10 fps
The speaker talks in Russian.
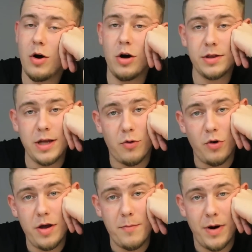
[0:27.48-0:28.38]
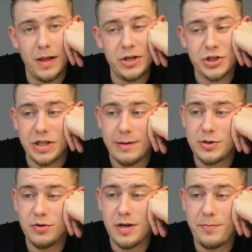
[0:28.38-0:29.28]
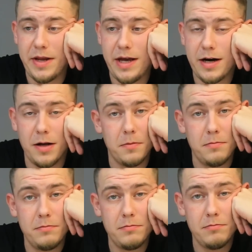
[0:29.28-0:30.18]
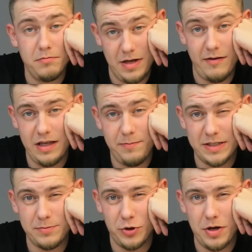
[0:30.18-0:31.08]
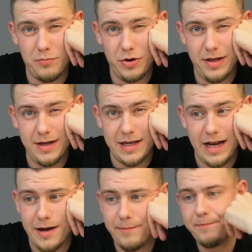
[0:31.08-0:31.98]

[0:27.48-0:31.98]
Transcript: Вот такой малыш к нам сегодня приехал. Давайте посмотрим более детально.